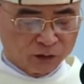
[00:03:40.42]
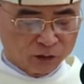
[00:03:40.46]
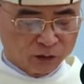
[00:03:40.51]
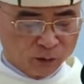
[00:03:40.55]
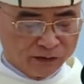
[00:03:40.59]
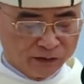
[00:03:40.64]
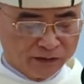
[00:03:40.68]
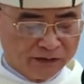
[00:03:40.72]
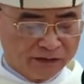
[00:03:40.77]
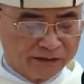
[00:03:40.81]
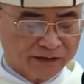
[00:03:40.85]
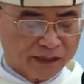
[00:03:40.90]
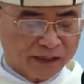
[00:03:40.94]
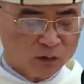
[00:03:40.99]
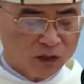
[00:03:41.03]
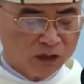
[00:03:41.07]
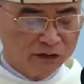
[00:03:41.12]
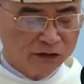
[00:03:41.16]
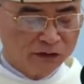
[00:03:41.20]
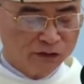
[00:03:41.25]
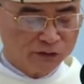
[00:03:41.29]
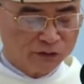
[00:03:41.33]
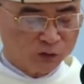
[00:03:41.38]
tùy theo
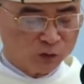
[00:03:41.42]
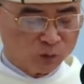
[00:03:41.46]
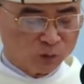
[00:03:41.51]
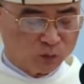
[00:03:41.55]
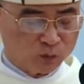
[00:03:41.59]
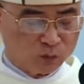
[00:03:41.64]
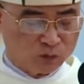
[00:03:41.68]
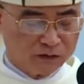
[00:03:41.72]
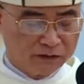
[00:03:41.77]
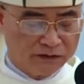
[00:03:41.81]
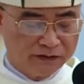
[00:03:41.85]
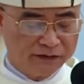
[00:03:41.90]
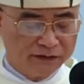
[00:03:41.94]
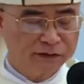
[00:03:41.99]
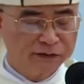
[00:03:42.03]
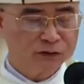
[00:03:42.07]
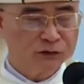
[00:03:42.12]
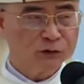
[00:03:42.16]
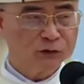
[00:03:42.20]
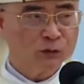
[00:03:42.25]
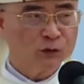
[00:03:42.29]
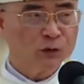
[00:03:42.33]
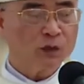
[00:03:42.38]
ân sủng Thiên
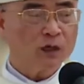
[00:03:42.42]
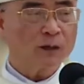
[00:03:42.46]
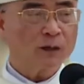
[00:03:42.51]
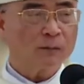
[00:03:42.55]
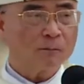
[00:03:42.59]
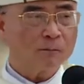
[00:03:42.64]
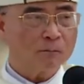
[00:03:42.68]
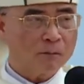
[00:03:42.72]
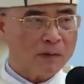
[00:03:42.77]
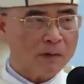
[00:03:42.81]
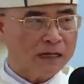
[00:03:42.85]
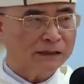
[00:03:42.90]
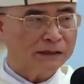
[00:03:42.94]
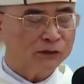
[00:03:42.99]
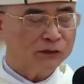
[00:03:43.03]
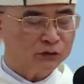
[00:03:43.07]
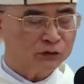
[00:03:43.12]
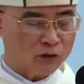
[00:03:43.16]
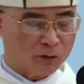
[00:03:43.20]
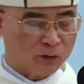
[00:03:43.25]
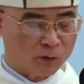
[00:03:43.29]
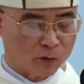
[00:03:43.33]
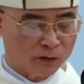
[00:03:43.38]
Chúa ban
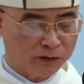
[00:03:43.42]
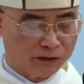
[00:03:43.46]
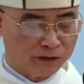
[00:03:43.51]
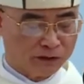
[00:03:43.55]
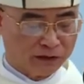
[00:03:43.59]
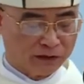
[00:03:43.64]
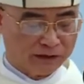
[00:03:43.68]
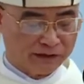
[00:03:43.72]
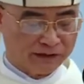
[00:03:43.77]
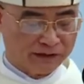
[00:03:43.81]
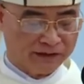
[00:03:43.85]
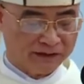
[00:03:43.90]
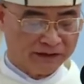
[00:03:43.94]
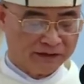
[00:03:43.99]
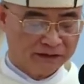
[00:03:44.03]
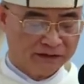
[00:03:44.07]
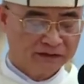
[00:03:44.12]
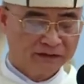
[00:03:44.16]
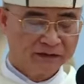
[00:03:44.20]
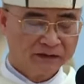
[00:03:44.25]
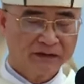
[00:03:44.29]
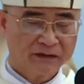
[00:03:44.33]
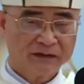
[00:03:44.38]
cho mỗi người.
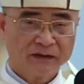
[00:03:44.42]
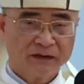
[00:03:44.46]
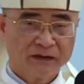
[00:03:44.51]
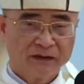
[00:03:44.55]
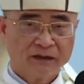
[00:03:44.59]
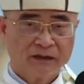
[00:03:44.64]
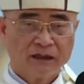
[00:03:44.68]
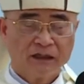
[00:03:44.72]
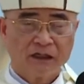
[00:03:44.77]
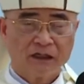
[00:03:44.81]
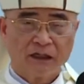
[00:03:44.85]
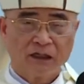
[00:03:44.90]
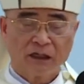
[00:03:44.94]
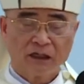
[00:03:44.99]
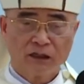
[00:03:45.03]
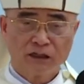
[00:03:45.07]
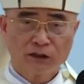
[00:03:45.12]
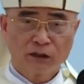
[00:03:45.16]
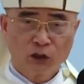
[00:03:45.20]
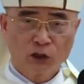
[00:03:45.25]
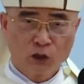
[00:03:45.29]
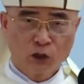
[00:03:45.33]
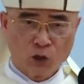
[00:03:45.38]

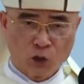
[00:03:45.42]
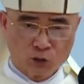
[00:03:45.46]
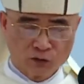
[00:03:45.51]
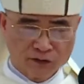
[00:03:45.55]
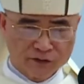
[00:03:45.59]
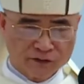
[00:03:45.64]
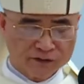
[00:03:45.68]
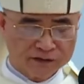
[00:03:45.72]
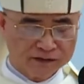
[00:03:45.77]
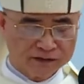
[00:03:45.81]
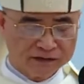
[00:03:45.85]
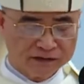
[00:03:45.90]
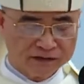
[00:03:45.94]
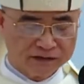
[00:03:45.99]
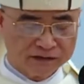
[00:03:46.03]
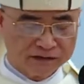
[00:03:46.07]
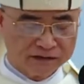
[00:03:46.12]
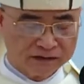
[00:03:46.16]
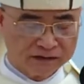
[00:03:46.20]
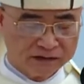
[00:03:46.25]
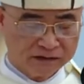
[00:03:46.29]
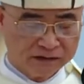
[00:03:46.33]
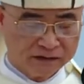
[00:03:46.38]
Ơn ngôn
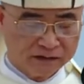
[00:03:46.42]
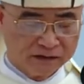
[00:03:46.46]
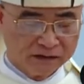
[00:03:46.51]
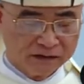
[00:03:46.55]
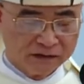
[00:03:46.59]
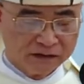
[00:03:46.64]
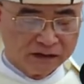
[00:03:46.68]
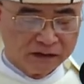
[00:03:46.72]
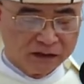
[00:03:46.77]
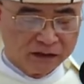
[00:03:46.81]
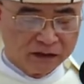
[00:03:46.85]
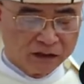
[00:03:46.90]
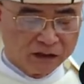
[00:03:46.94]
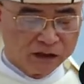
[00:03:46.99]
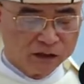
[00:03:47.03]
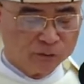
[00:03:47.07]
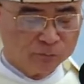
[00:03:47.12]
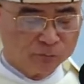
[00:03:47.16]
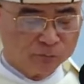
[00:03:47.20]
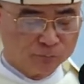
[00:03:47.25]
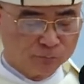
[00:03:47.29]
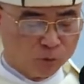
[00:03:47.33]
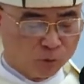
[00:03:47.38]
sứ,
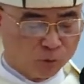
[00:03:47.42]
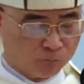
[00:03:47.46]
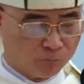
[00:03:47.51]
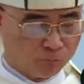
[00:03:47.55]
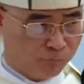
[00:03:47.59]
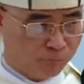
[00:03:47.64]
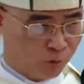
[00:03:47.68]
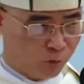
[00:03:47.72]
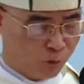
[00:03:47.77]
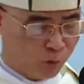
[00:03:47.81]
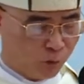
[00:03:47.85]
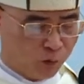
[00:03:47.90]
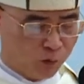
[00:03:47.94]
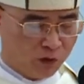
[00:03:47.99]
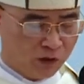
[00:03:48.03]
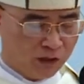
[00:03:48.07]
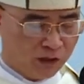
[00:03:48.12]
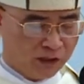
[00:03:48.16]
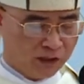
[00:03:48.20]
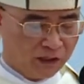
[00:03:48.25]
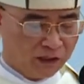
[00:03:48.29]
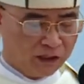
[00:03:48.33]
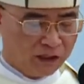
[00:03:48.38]
ơn phục vụ,
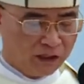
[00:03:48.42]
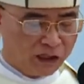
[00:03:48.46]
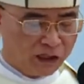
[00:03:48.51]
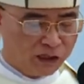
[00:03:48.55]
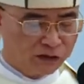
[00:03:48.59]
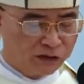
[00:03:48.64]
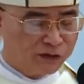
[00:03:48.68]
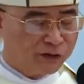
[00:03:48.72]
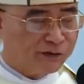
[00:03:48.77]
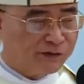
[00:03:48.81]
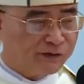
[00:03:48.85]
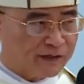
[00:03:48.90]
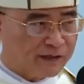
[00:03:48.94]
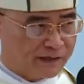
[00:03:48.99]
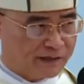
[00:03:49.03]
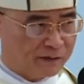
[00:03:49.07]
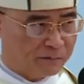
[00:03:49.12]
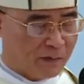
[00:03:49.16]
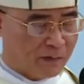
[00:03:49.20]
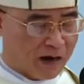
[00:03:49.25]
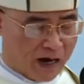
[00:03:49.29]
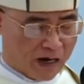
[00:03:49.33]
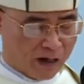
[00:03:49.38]
ơn dạy
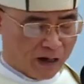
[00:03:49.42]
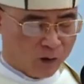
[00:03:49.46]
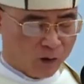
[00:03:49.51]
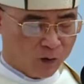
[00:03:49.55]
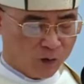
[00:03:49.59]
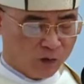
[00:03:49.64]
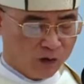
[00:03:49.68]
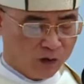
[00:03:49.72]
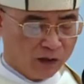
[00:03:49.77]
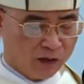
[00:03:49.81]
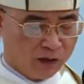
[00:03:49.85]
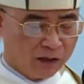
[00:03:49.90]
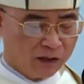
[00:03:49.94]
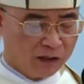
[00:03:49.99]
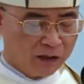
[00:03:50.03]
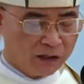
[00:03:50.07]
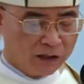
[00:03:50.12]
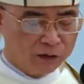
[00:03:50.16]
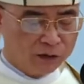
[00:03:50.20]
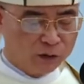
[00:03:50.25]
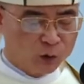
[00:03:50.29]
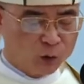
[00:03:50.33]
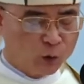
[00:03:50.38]
bảo,
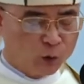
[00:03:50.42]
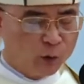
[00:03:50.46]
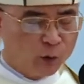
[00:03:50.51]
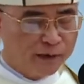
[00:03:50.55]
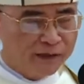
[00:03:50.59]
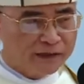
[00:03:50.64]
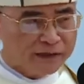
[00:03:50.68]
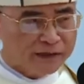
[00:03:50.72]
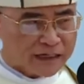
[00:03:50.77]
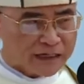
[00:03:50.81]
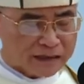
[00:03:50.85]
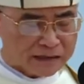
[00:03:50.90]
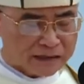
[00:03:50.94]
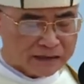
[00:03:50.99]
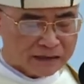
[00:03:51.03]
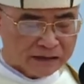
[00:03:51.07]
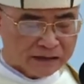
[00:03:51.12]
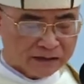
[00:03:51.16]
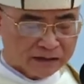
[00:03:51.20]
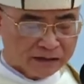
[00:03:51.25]
ơn khuyên răn,